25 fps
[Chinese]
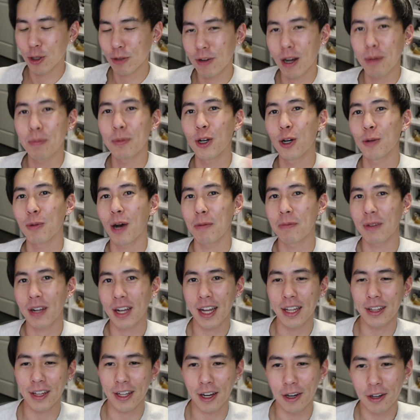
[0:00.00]
对方没有把我们
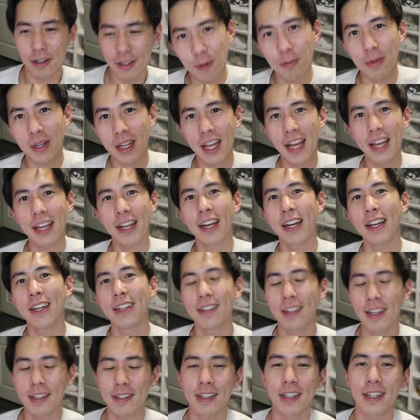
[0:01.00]
干掉。我们
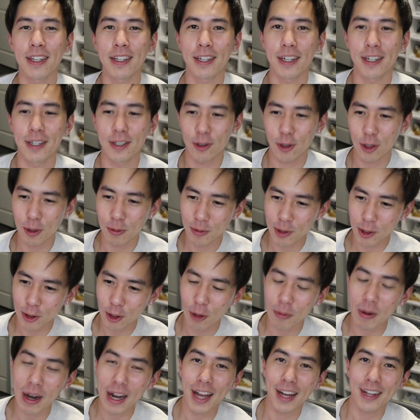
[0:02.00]
KK 这次赢了，所以我们
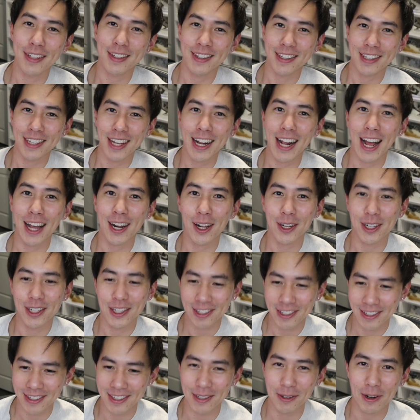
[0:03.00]
筹码量直接来到
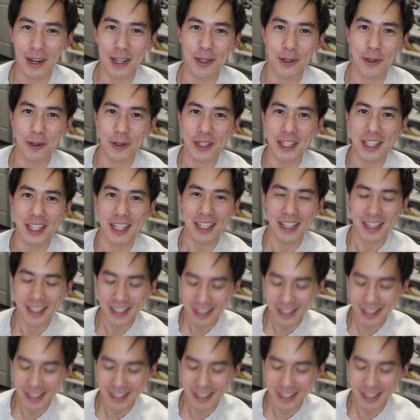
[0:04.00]
了十万多一点。